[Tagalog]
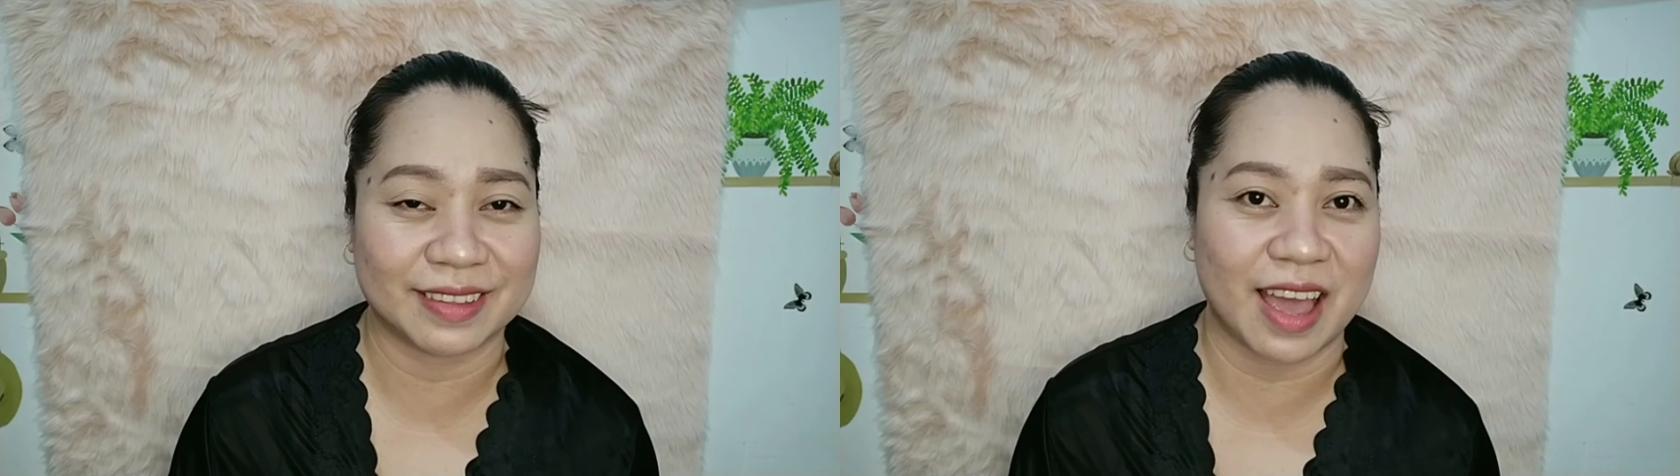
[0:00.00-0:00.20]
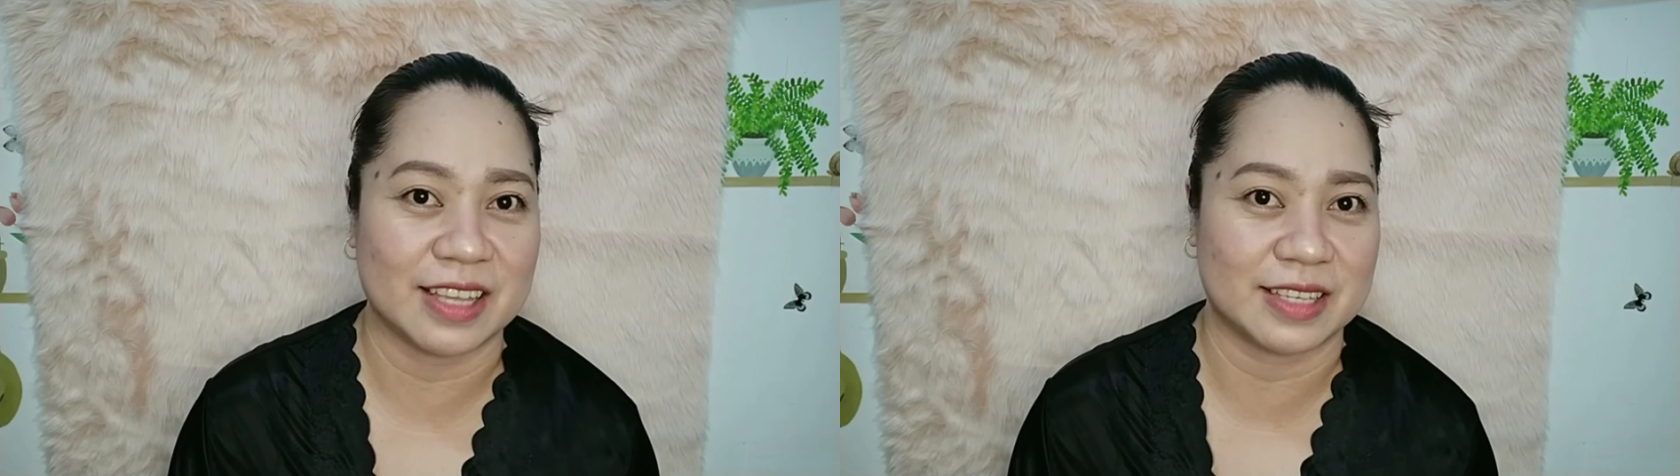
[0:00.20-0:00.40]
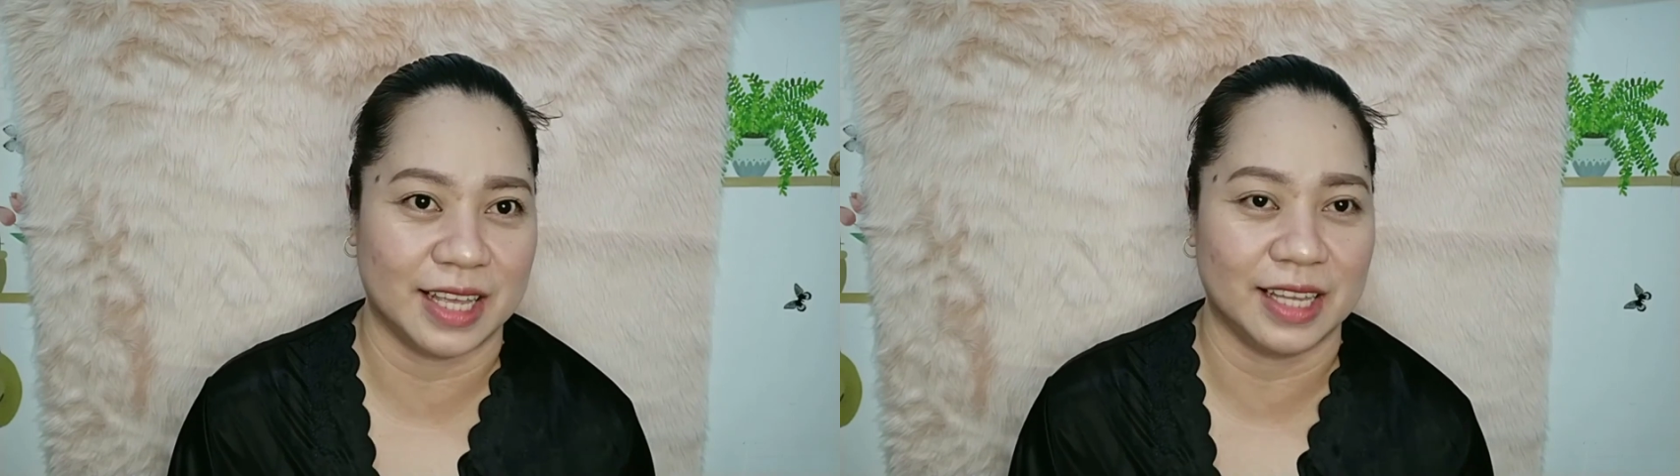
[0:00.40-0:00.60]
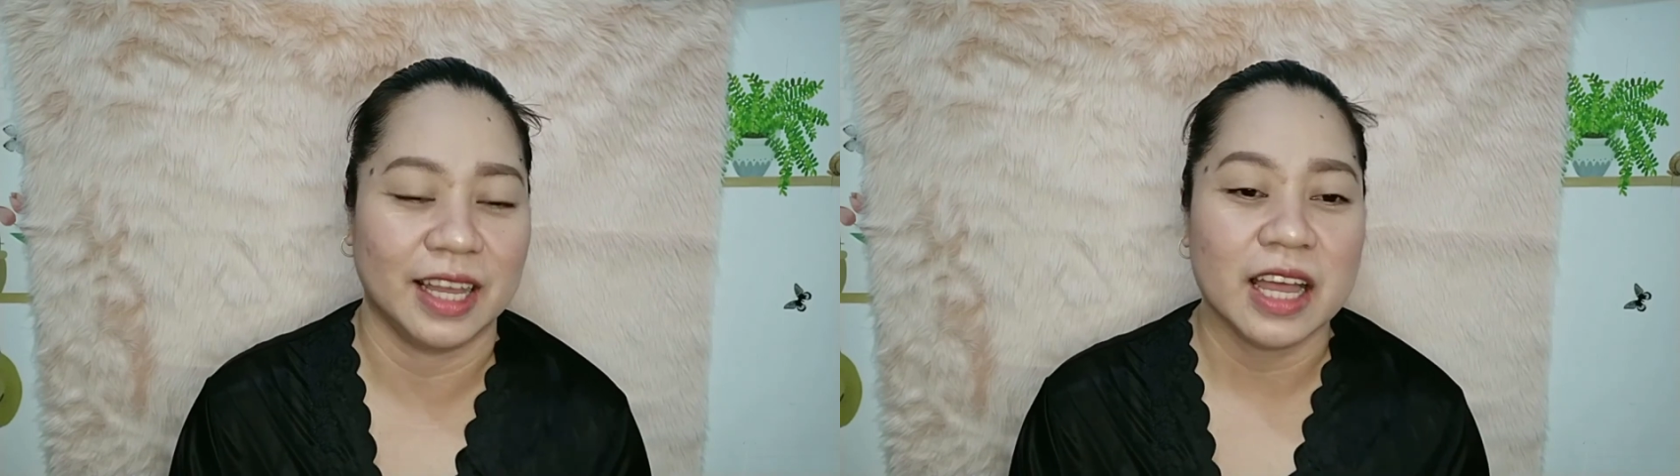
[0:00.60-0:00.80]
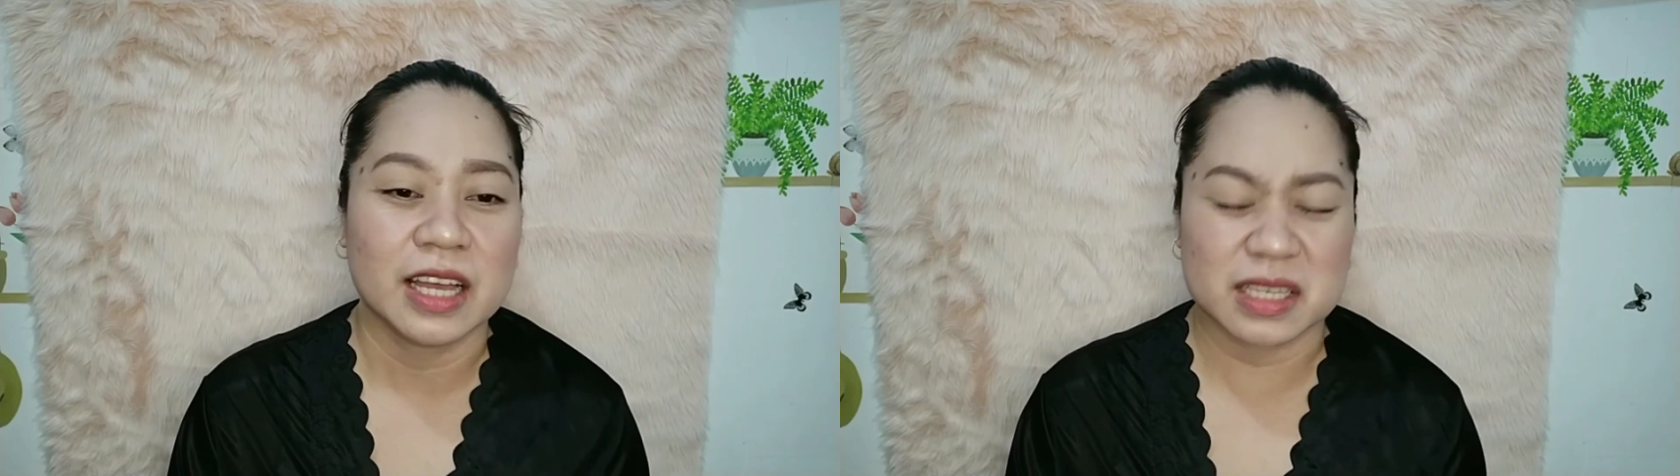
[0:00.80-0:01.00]
guys.
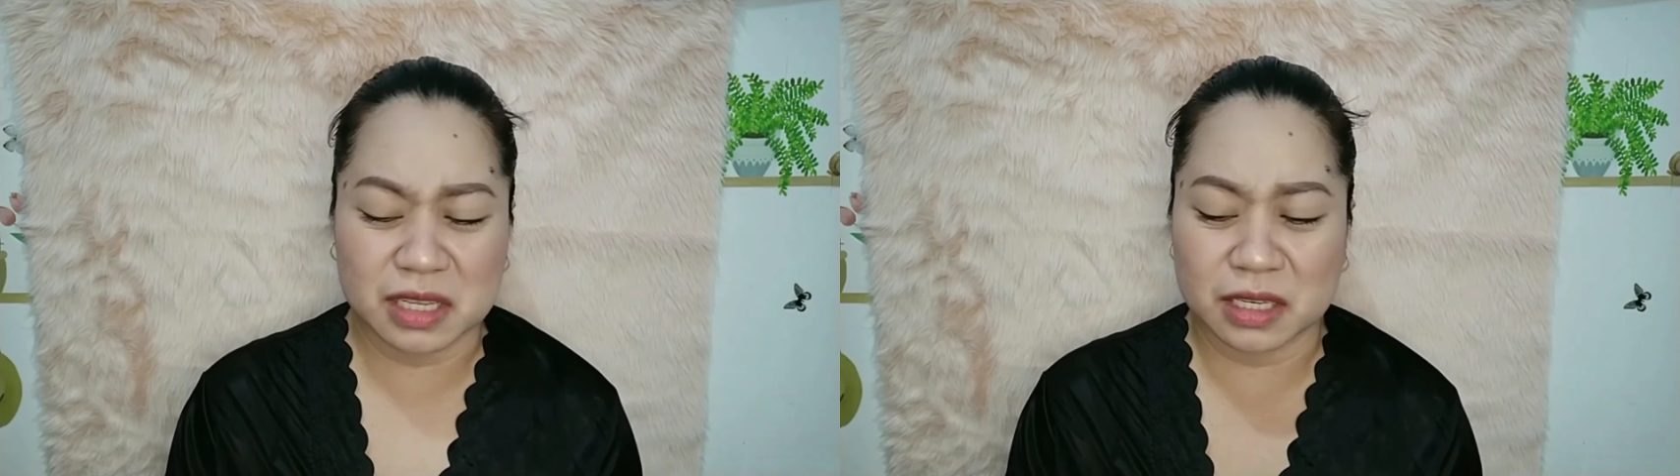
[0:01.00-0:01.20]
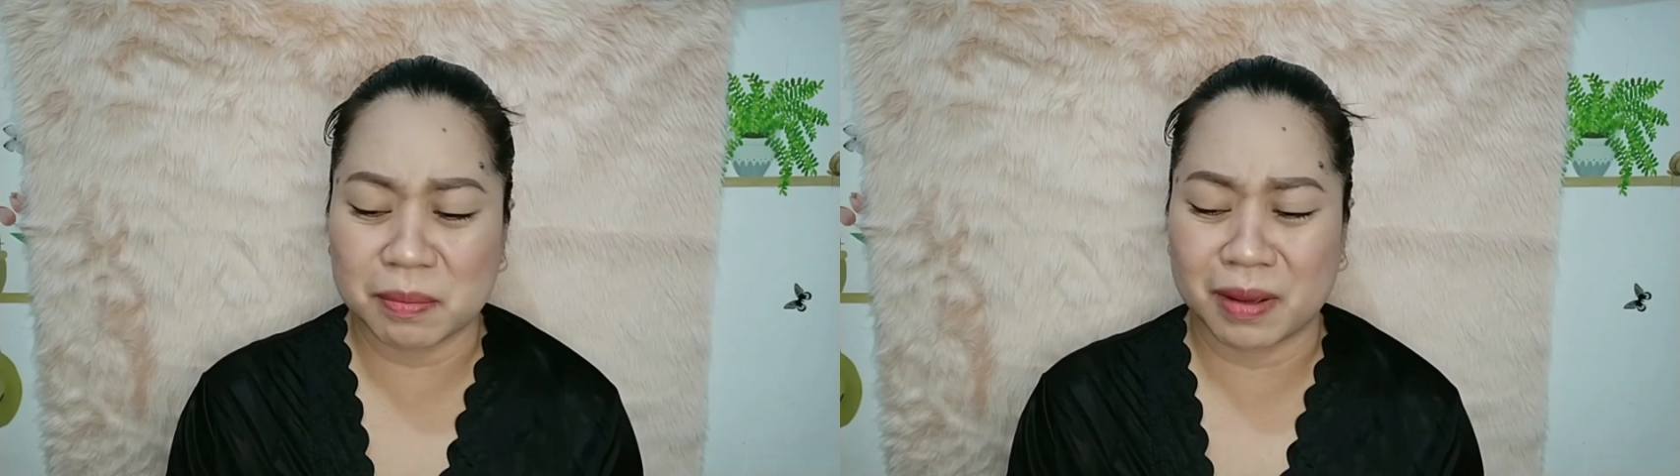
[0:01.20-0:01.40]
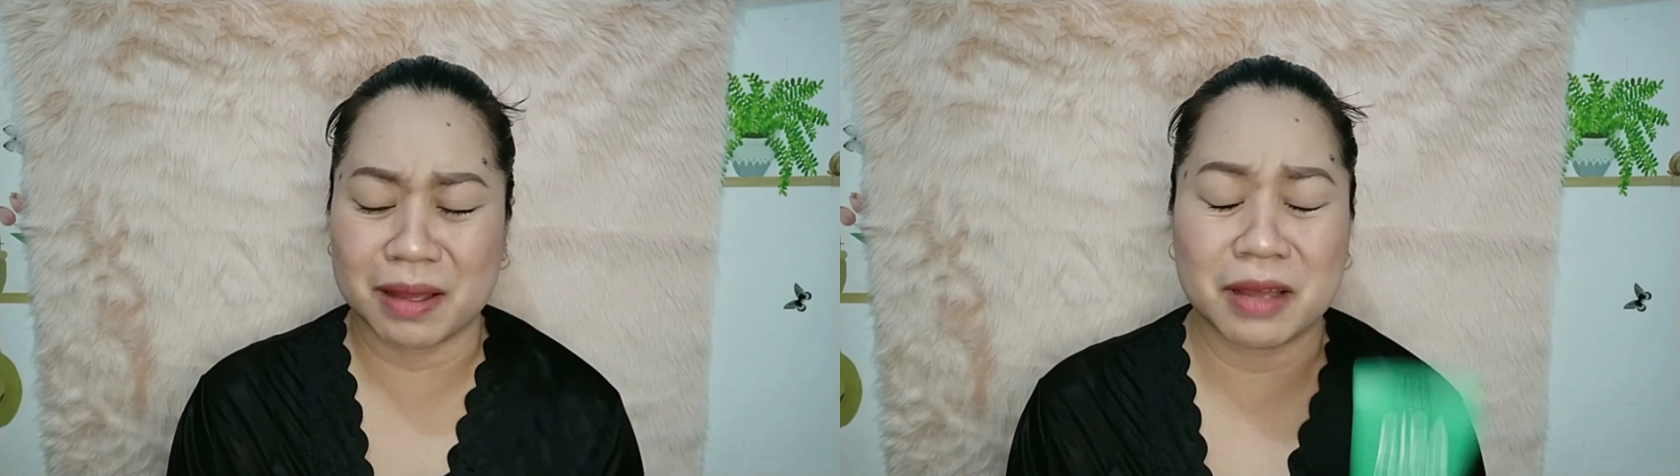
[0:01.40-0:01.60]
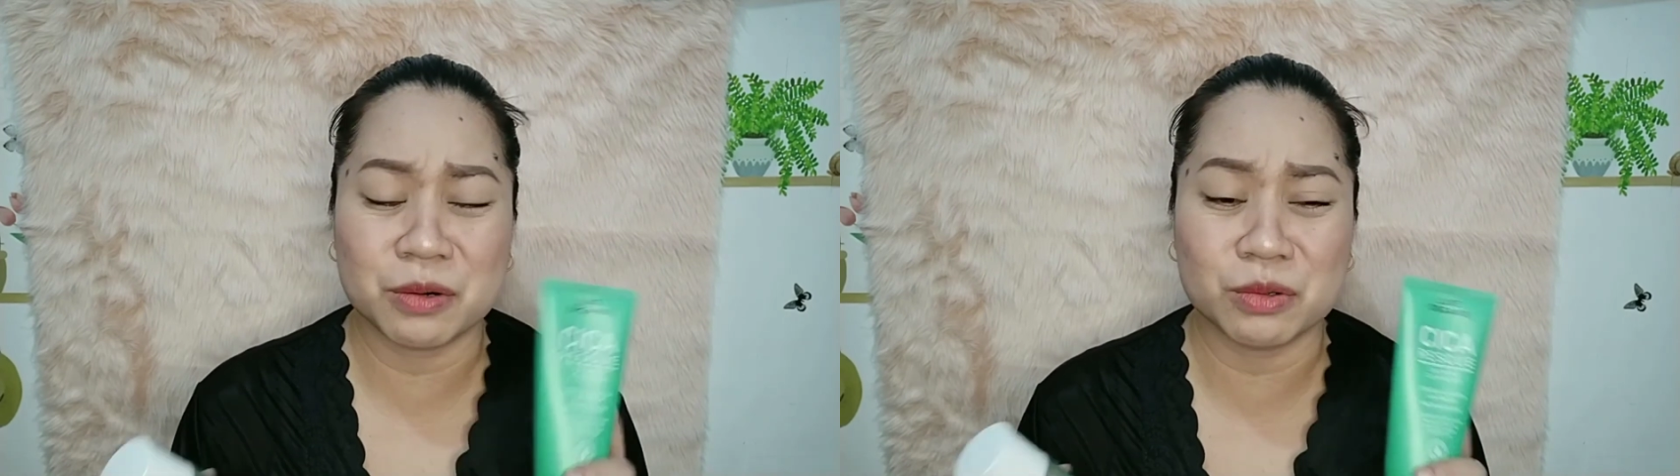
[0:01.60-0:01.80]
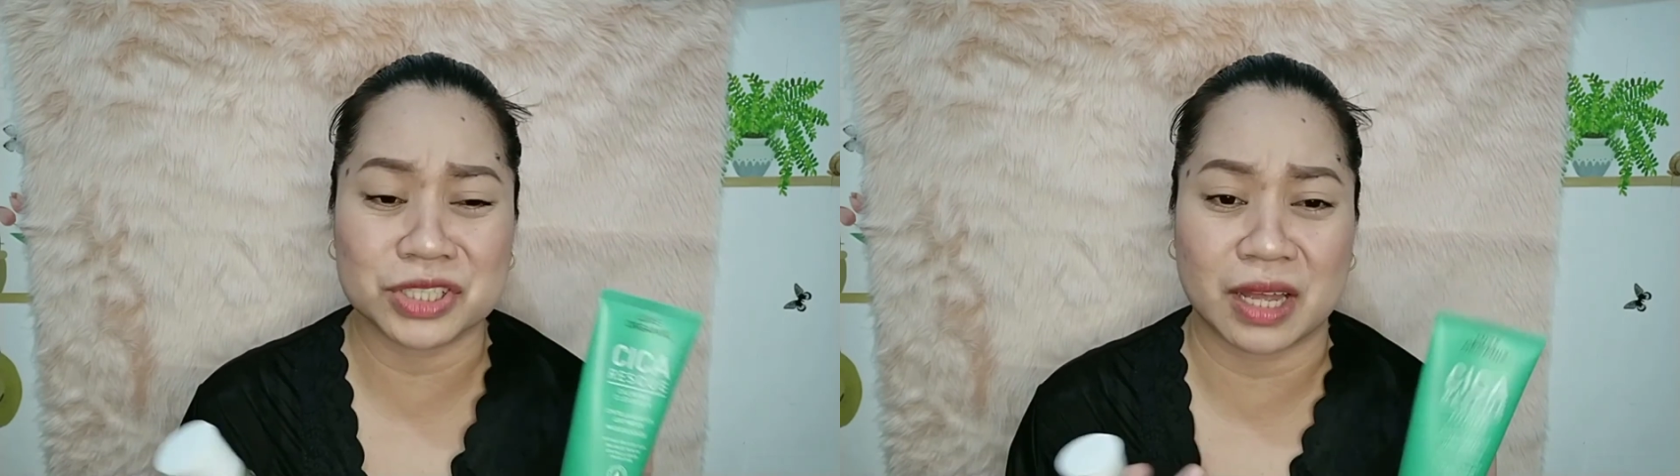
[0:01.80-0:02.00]
Kasi 'di ba,
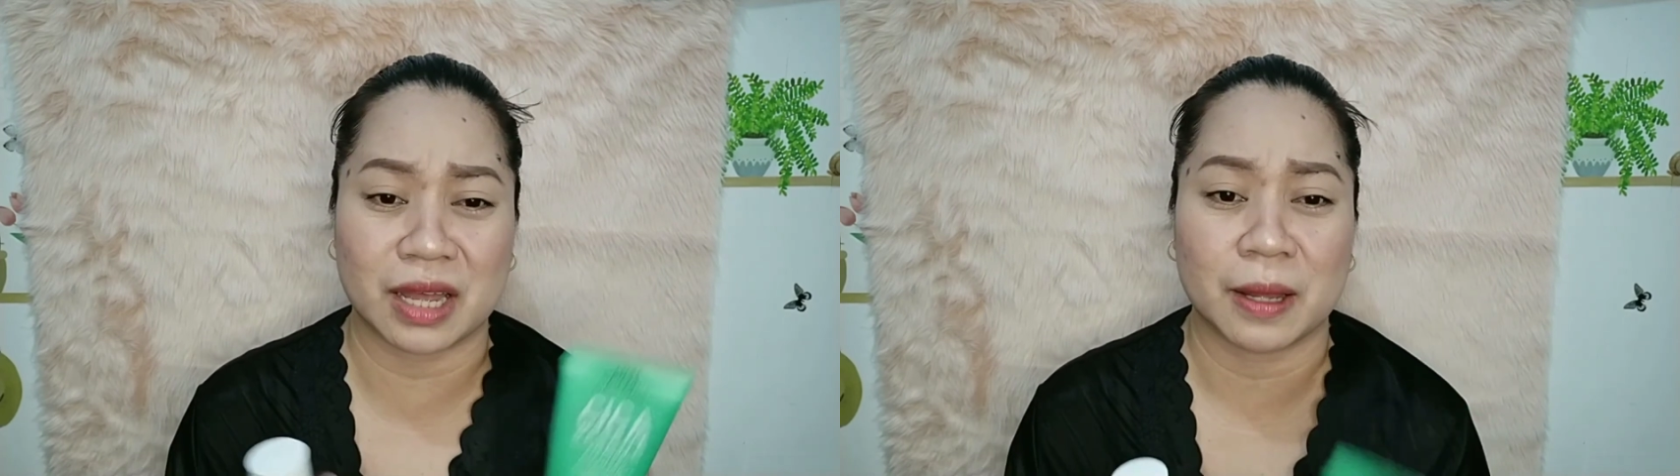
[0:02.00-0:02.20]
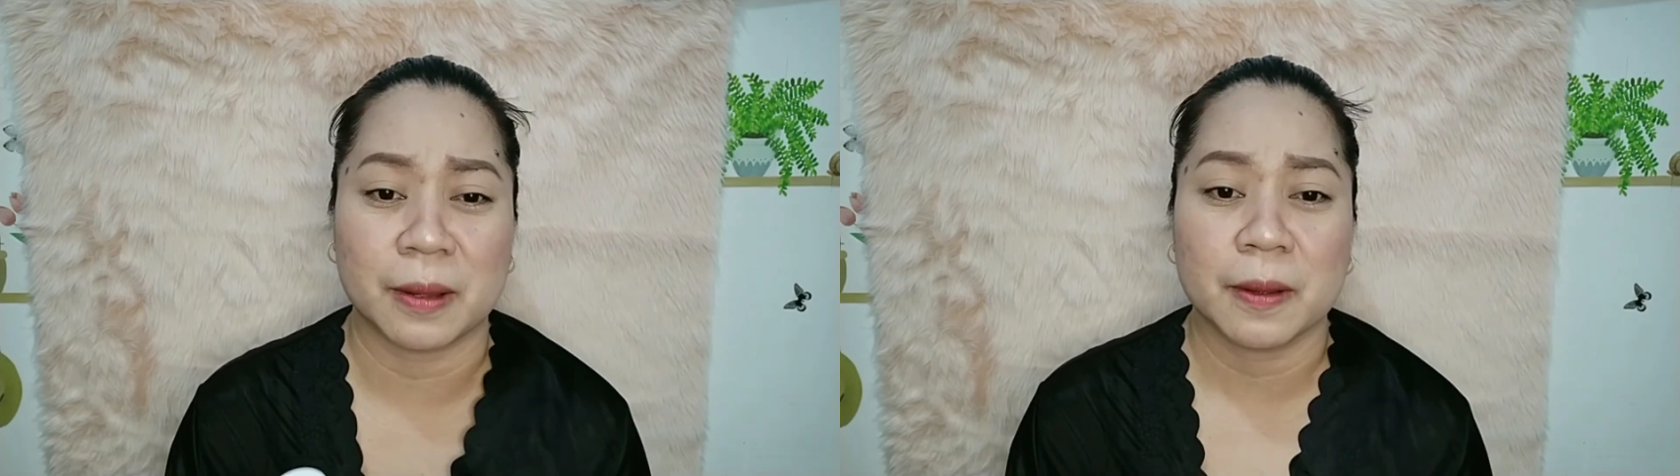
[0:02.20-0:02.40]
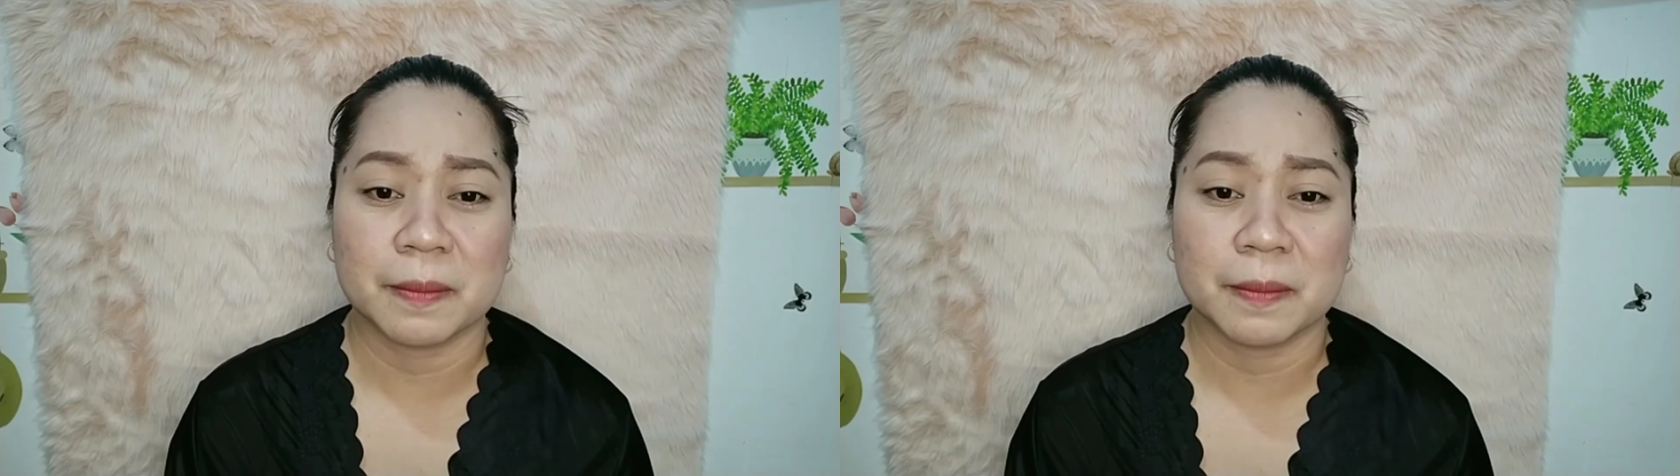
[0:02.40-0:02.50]
ano siya,